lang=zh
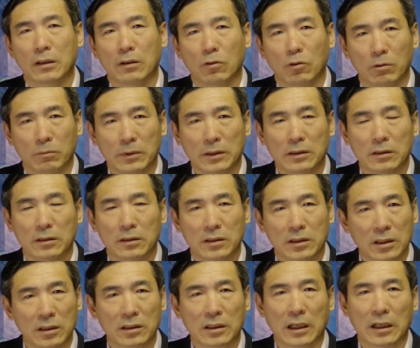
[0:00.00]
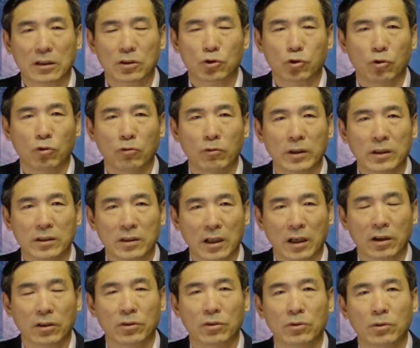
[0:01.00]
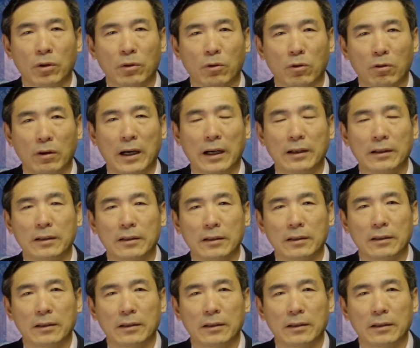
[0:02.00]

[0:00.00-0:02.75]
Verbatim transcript: 我们经常重温这样一段话。